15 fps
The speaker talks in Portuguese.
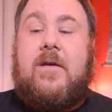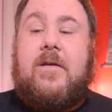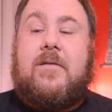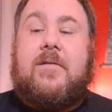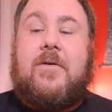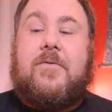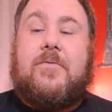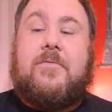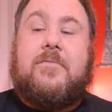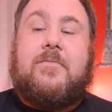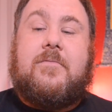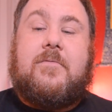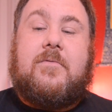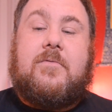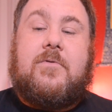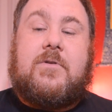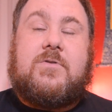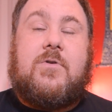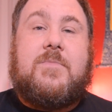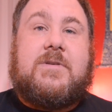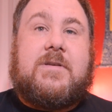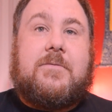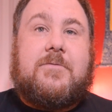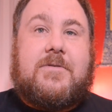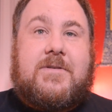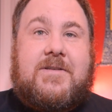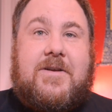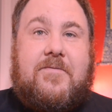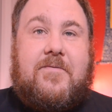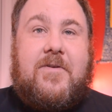Então, nós começamos
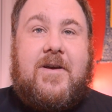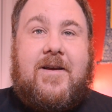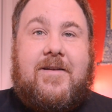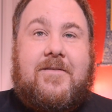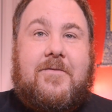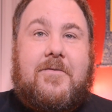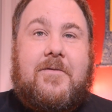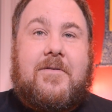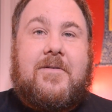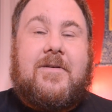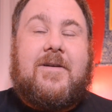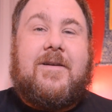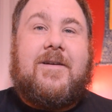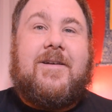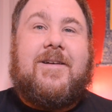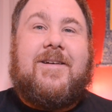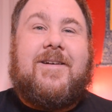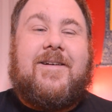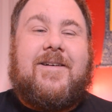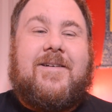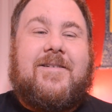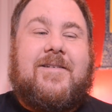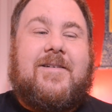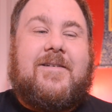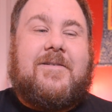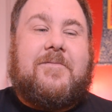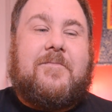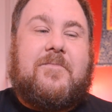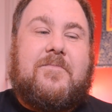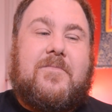desafiando
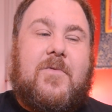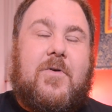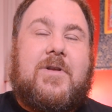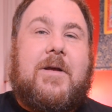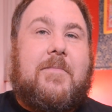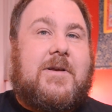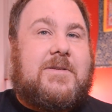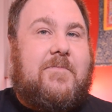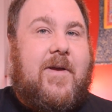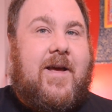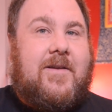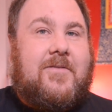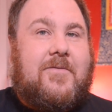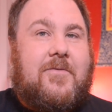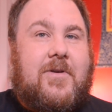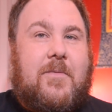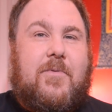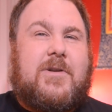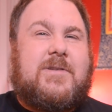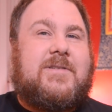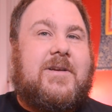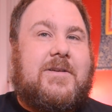um, o que está mais perto, o que pode ser